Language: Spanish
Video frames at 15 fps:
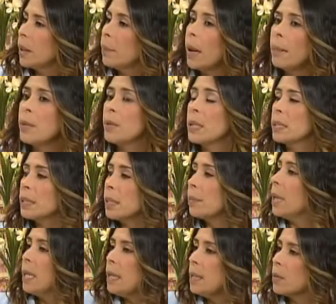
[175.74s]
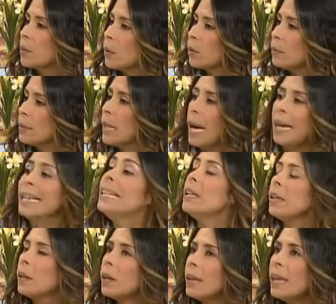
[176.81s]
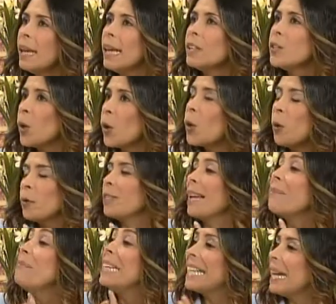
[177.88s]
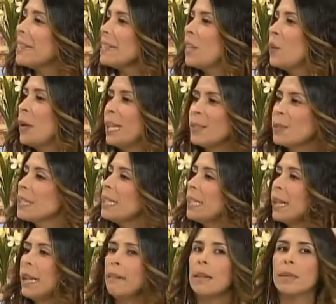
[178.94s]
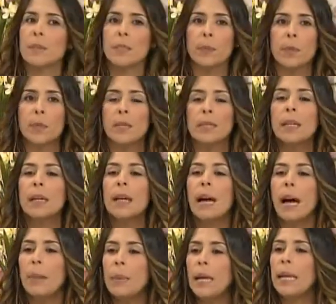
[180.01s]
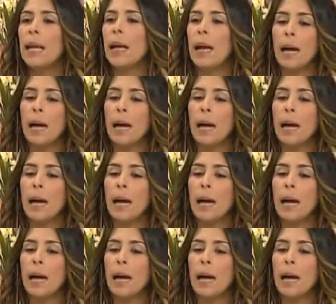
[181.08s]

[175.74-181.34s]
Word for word: Mami, vestirme, listo, ya. Y yo, o sea, en mi casa lo he hecho, es increíble. Mi esposo es, Amelia,